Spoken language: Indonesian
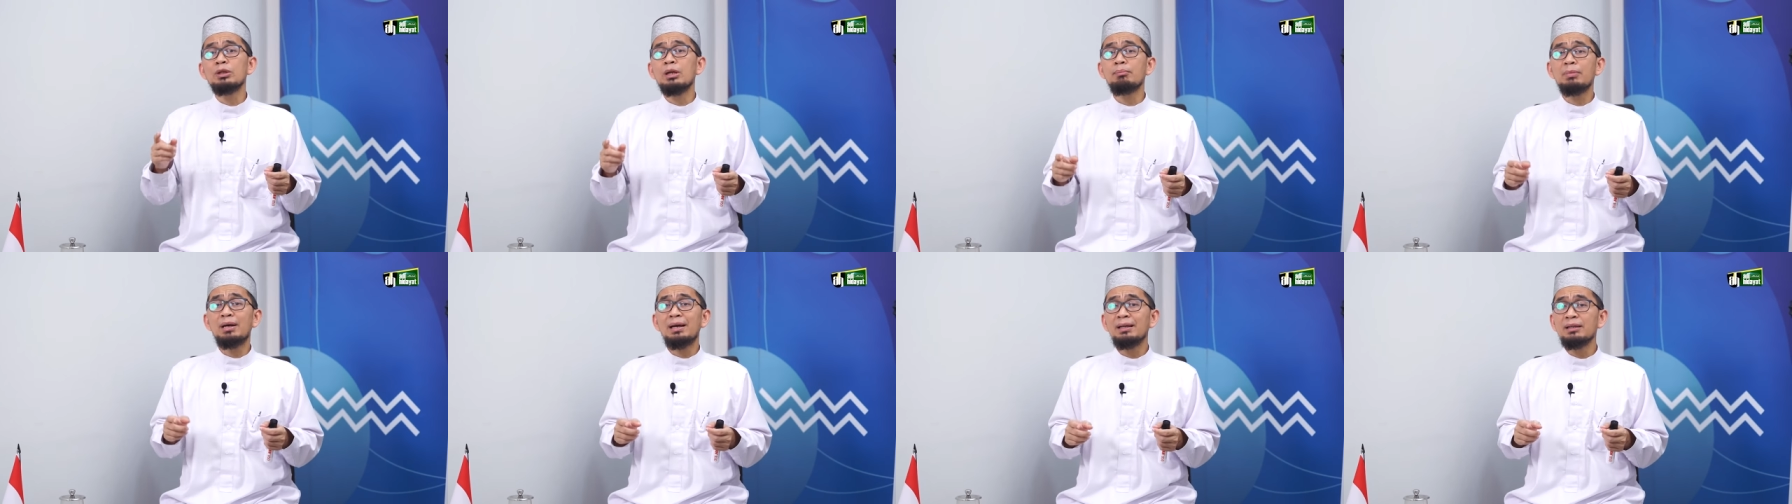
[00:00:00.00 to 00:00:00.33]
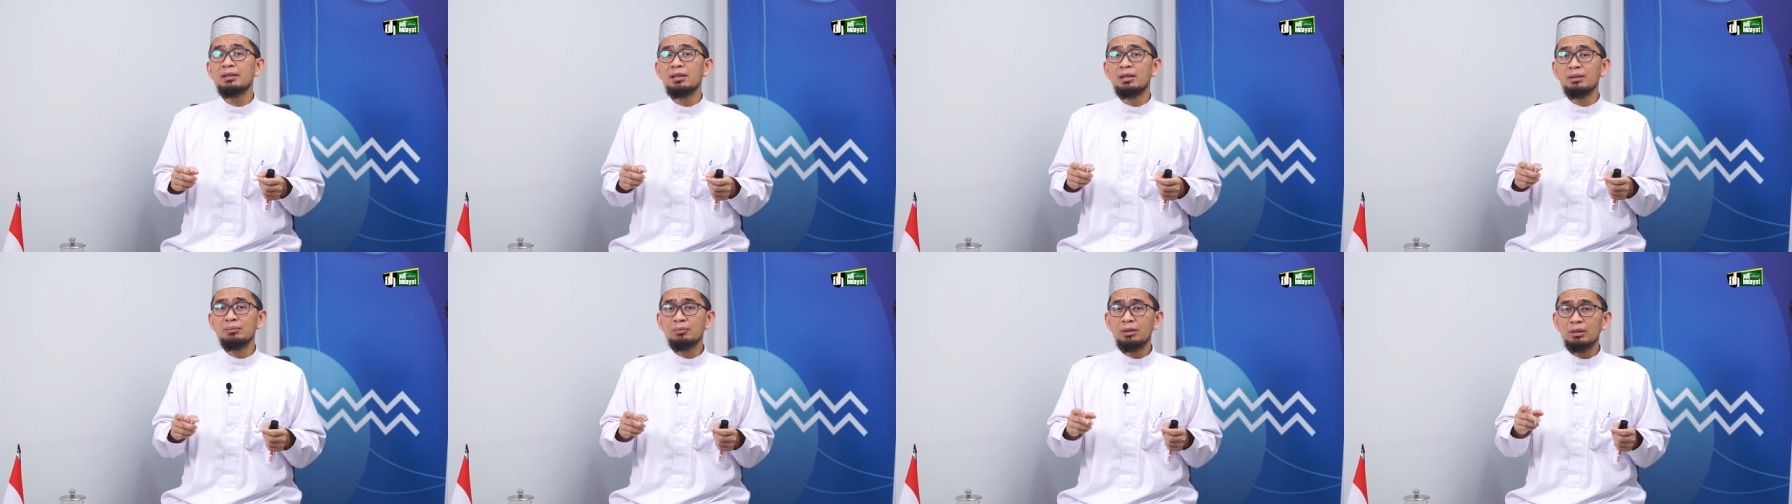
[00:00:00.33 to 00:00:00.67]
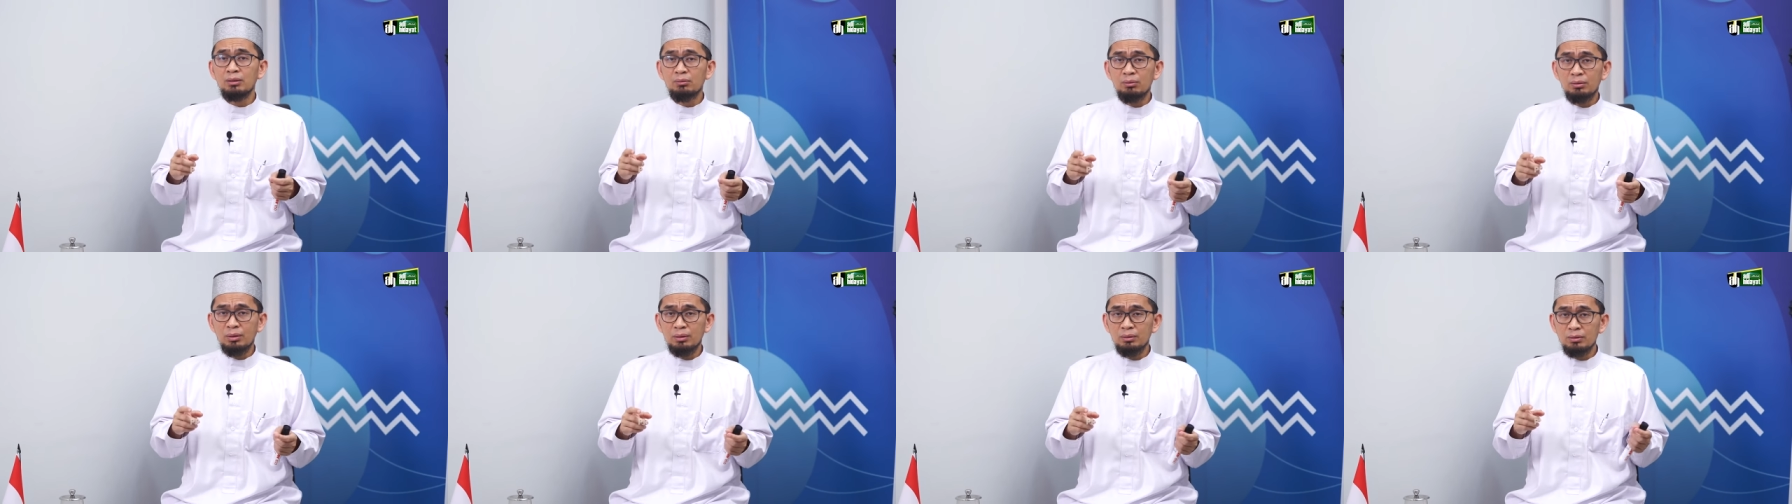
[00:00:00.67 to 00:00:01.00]
kali dalam
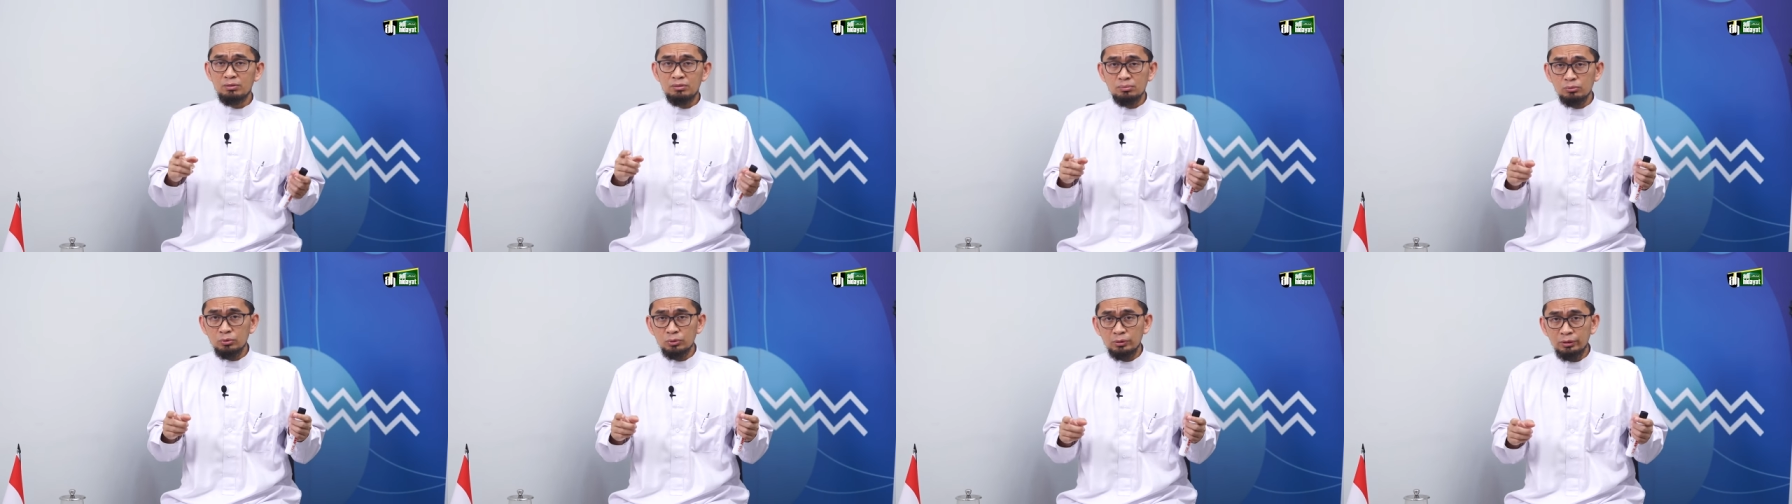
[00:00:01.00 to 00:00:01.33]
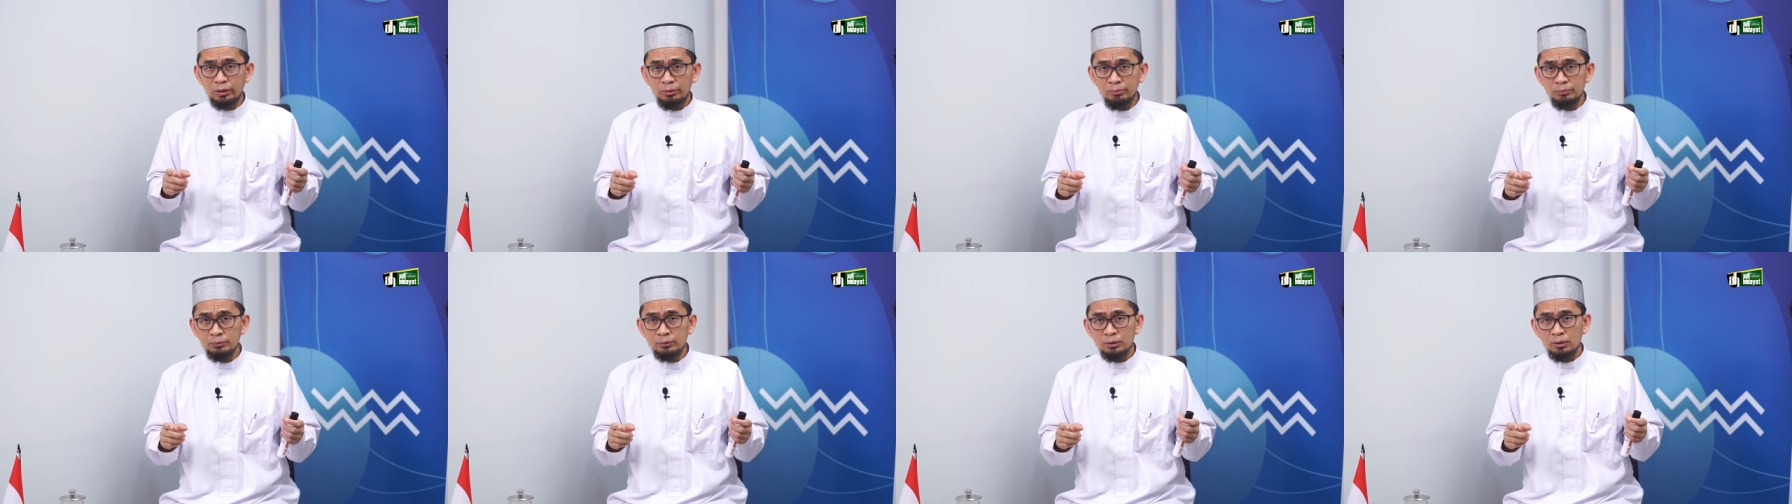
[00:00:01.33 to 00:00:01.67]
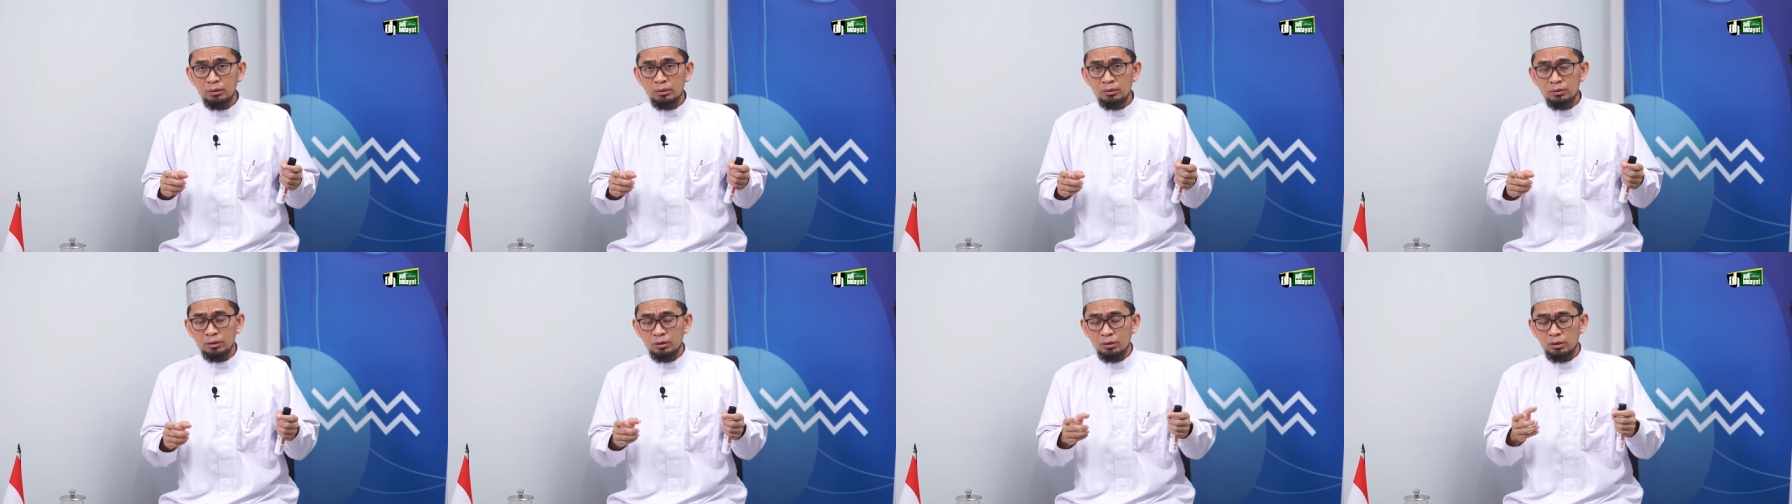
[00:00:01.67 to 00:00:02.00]
Al-Quran disebutkan
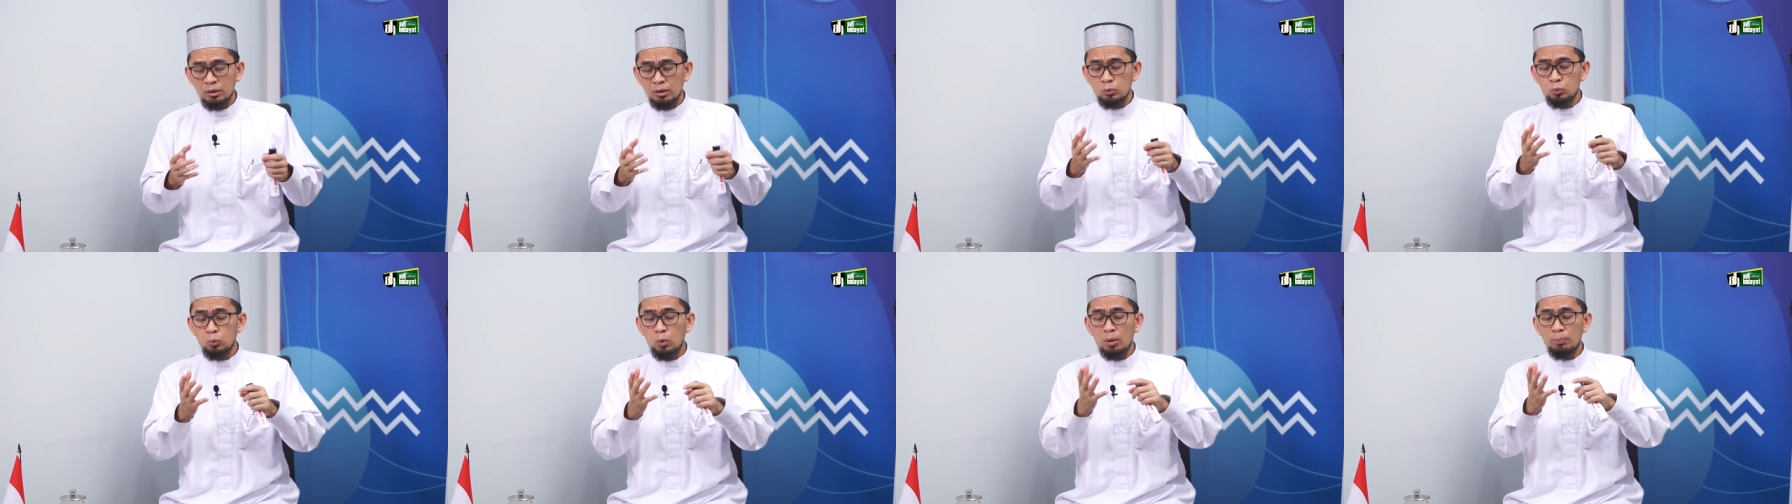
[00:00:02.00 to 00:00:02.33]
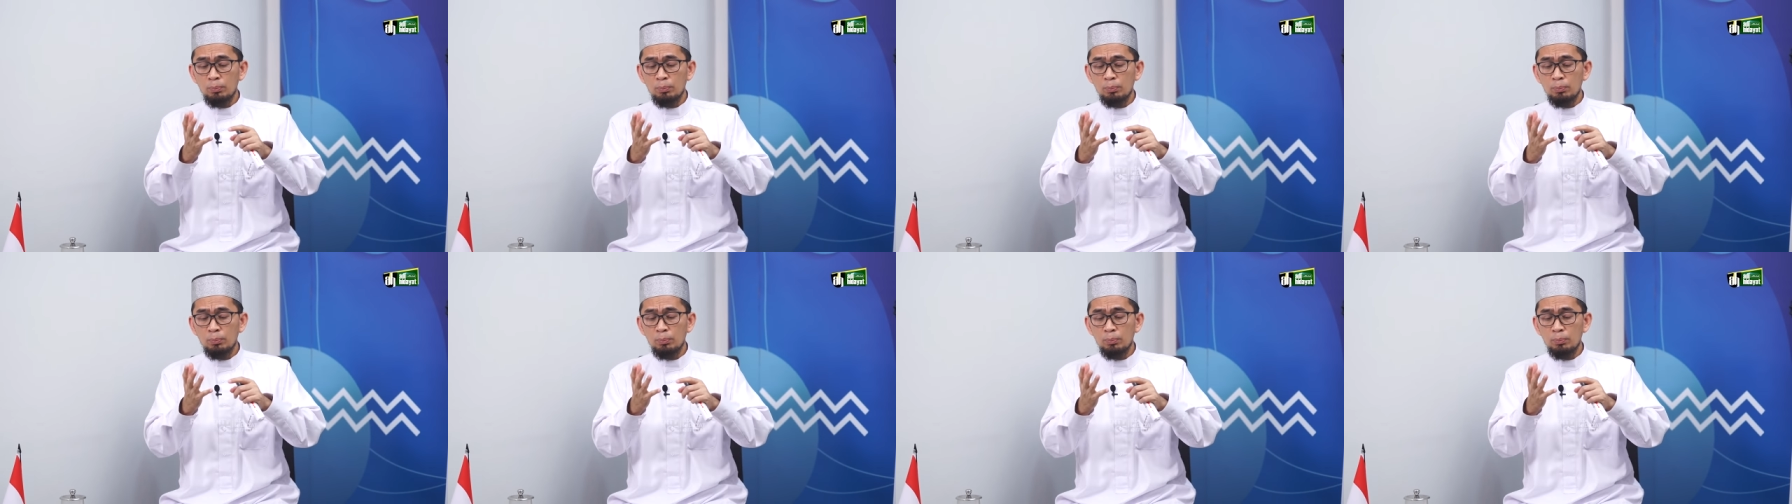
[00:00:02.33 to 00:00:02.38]
jadi 20